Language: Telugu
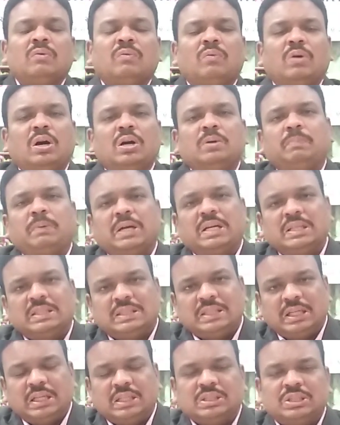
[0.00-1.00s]
వారు
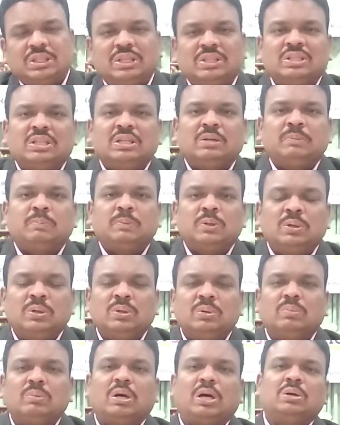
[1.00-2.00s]
పరిచర్య చేసేటప్పుడు
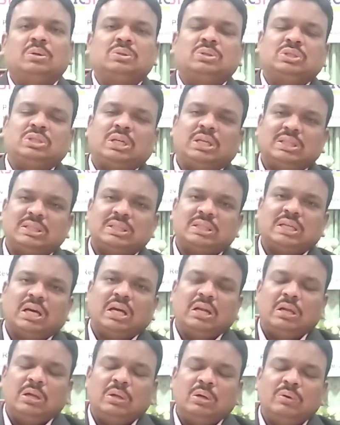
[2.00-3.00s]
వారు
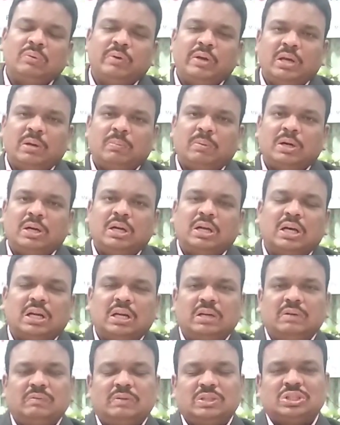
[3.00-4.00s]
చెరసాలలో
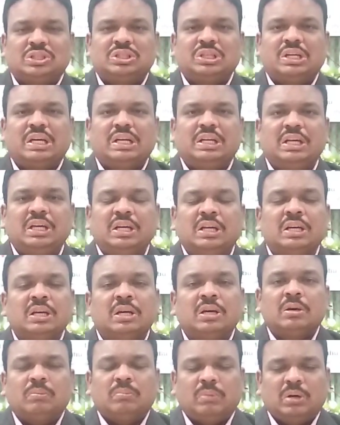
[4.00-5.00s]
వేయబడ్డారనే విషయాన్ని
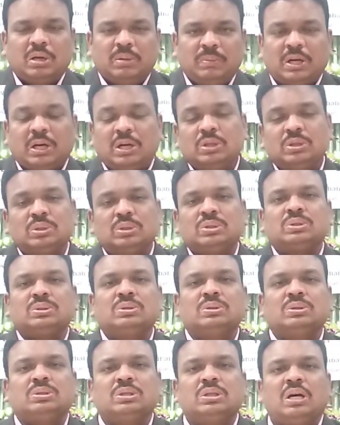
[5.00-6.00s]
మనం ఇక్కడ
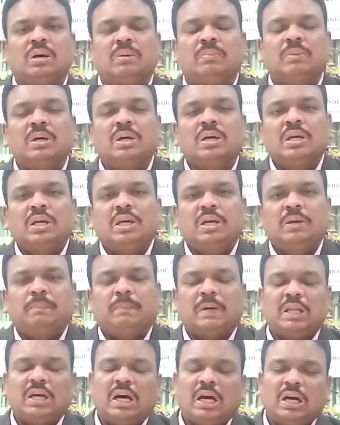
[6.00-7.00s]
చూస్తుంటున్నాం ఈ
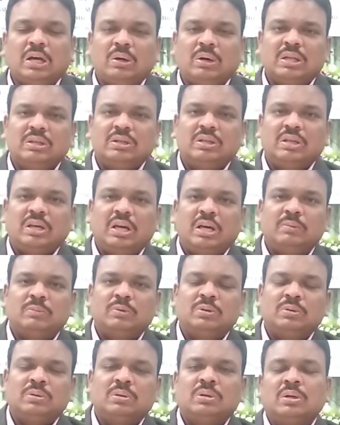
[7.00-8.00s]
పదహారో
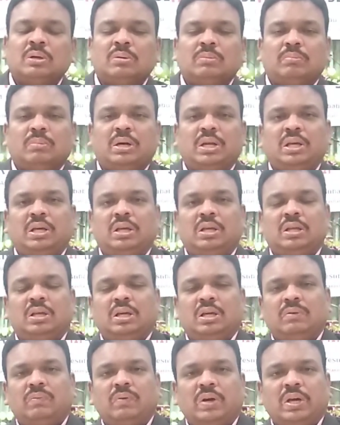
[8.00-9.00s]
అధ్యాయము మరి
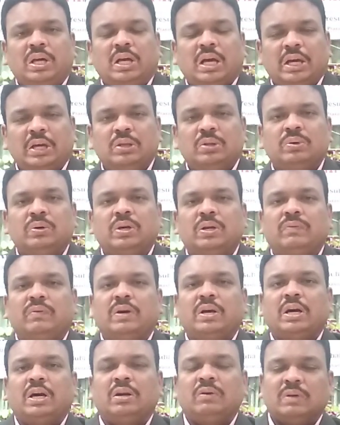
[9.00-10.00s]
ఇరవై ఐదు
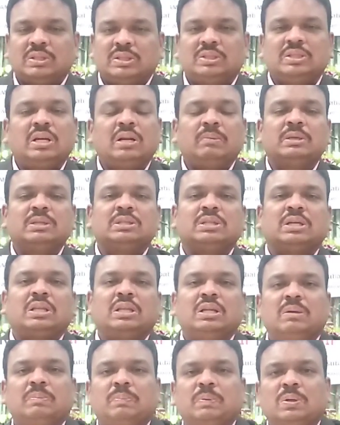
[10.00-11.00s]
ఇరవై ఆరు వచనాలు మనం
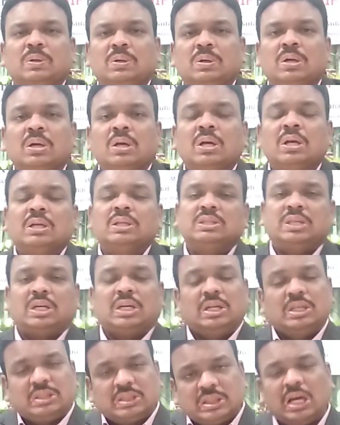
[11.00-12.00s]
చదివినప్పుడు
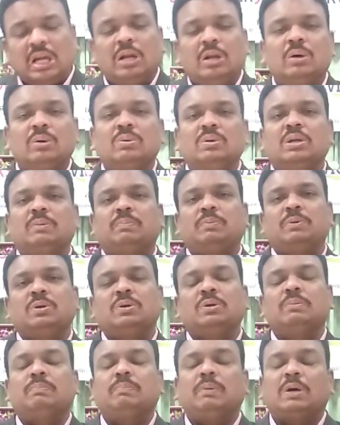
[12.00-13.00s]
చెరసాల్లో ఉన్నప్పుడు
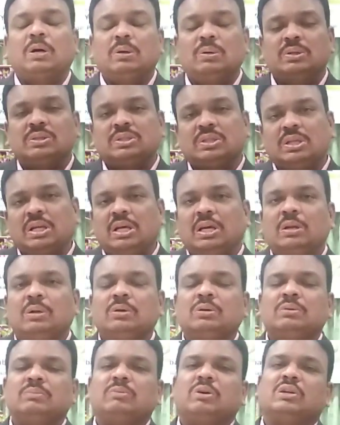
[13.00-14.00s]
పౌలు
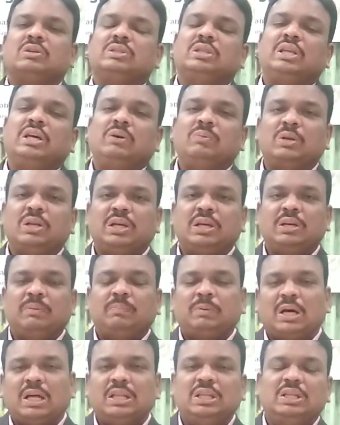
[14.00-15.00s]
శిలేలు వారు దేవునికి
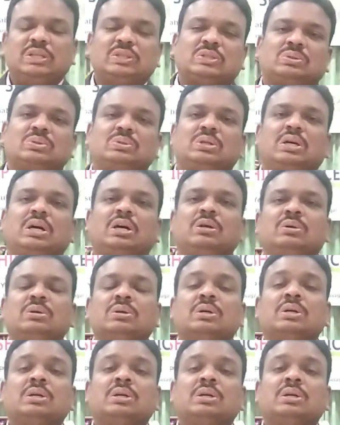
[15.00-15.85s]
ప్రార్థిస్తున్నారు